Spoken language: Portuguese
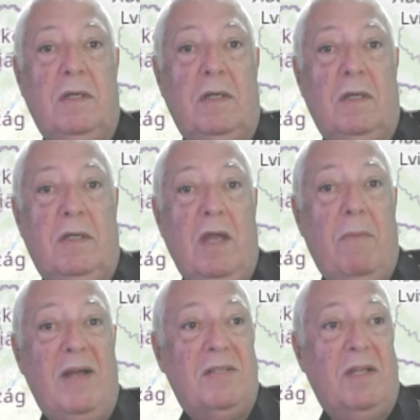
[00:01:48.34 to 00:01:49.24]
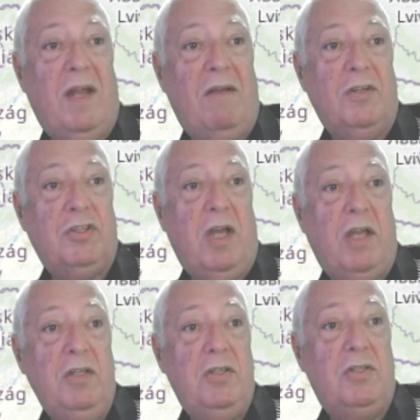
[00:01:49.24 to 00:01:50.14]
que armazenava
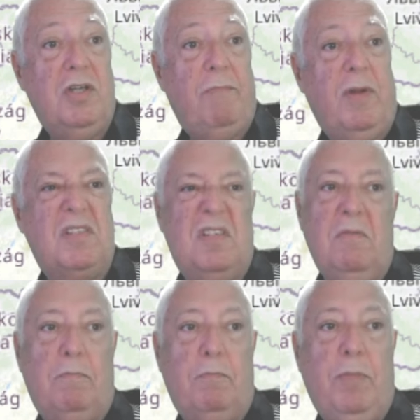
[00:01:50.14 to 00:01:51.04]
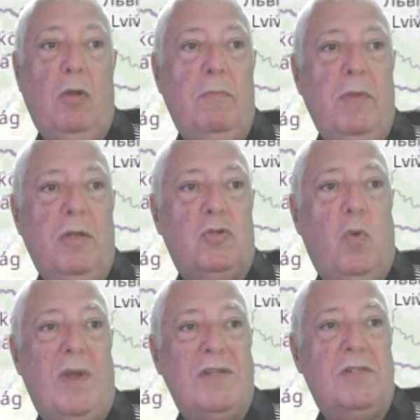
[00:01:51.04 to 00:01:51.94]
Shahid, tinha para ser pelo menos
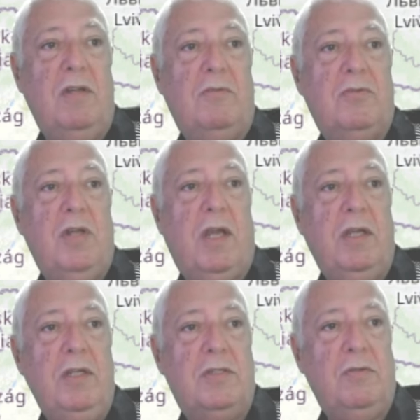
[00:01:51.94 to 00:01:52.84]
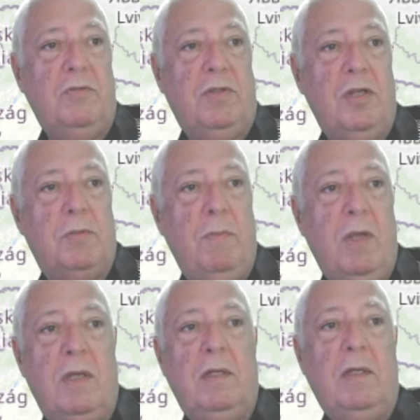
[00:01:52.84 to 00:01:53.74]
400 Shahid
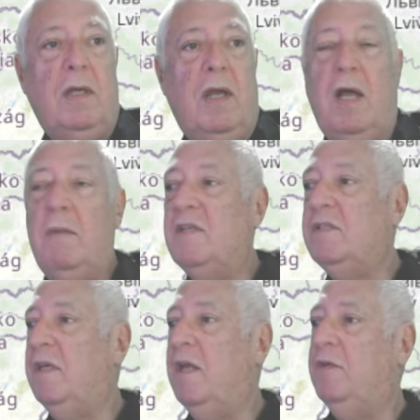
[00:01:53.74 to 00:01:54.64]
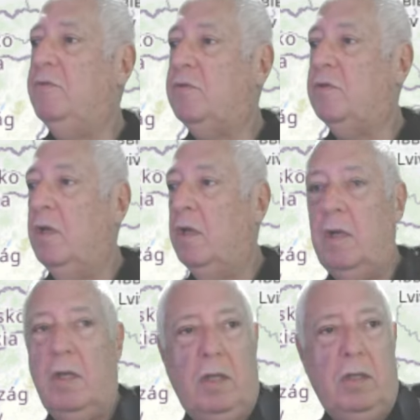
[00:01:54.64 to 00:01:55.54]
136 armazenados
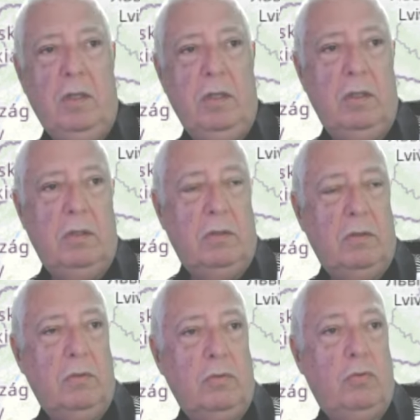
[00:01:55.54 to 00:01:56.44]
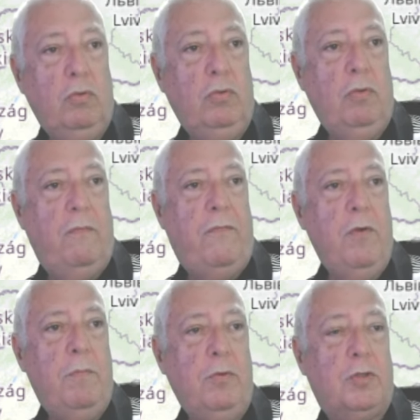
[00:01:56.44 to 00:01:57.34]
e tudo
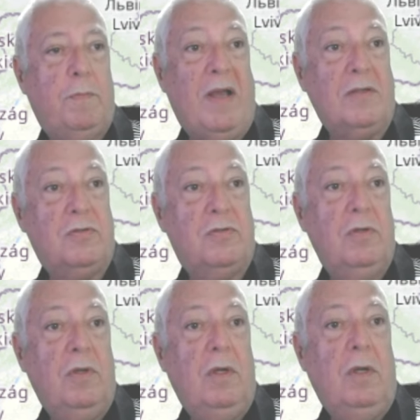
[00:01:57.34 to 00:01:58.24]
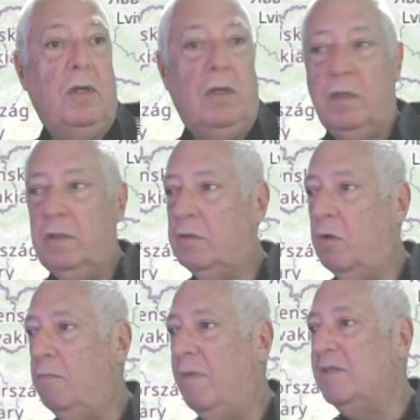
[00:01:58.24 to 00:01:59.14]
foi para o espaço.
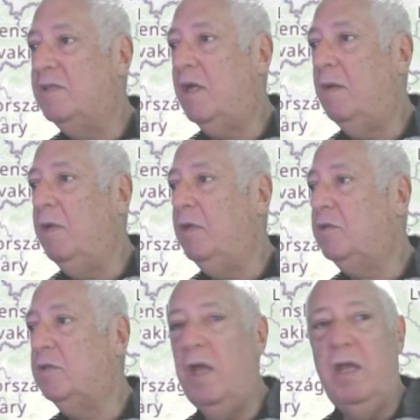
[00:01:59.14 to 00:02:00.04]
Então, basicamente, é